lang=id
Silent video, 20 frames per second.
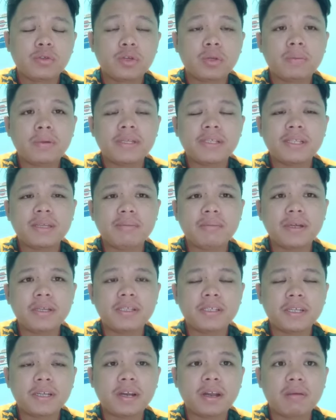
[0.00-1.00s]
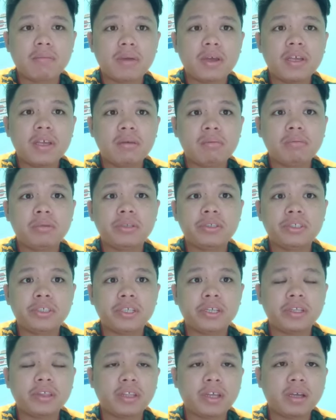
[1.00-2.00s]
sudah pasti masih ramai yang
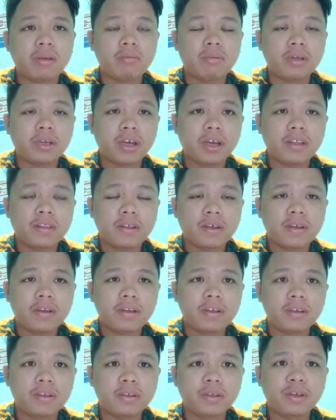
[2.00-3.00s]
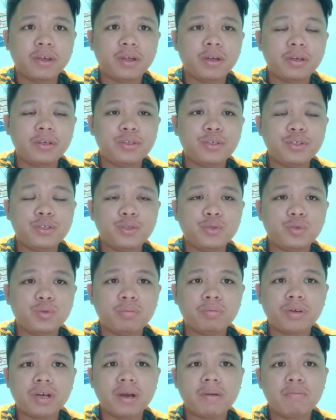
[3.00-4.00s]
bercerita berkaitan dengan
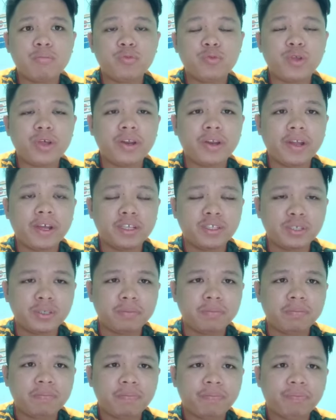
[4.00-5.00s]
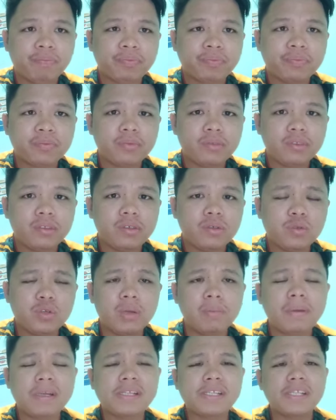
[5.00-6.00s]
isu pengampunan Najib.
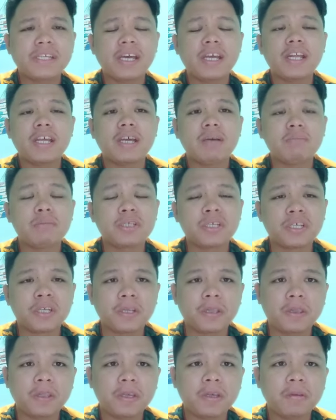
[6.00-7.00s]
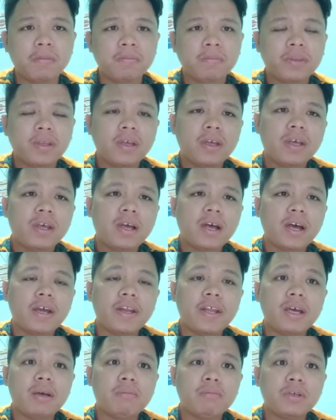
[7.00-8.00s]
Sudah pasti ada yang mengkritik
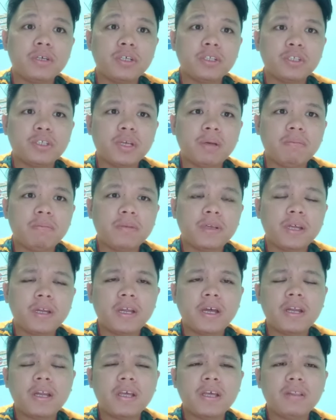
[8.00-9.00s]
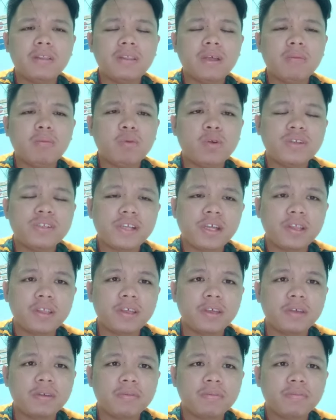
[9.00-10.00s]
ada yang mengecam, dan ada yang tak puas
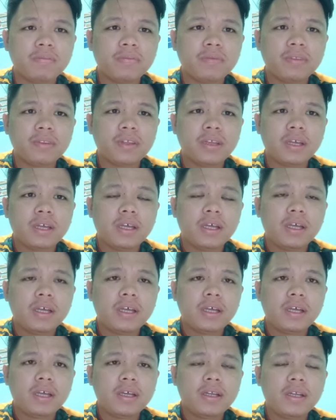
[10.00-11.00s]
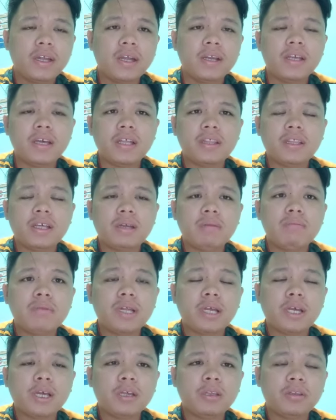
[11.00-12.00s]
hati. Nah, di antara
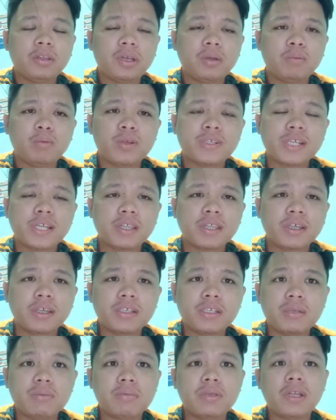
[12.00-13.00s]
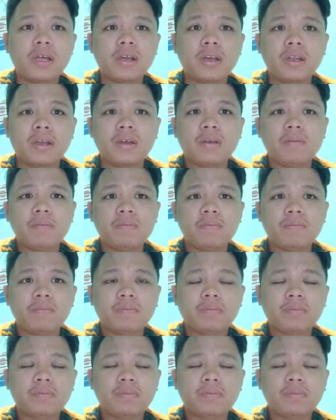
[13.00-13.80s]
mereka yang tidak puas hati, sebenarnya